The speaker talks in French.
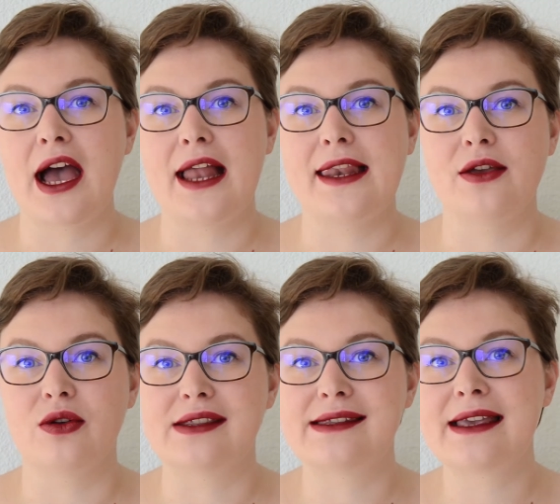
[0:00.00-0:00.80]

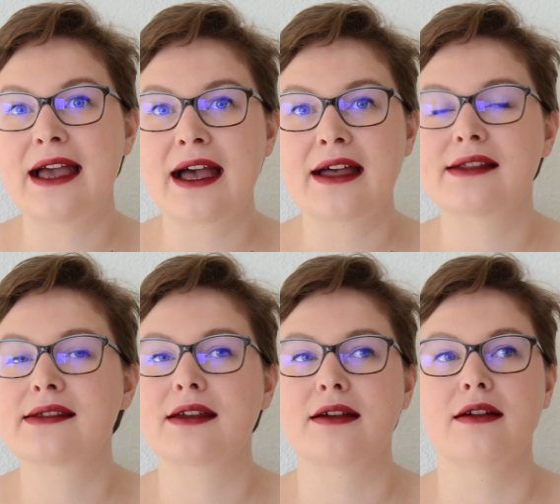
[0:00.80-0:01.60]
aller au
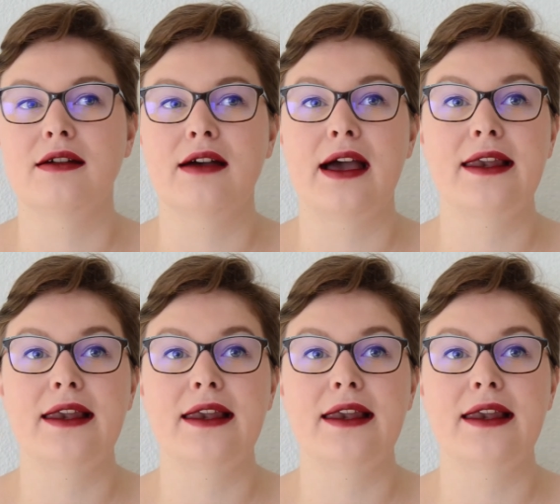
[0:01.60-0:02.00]
théâtre, euh,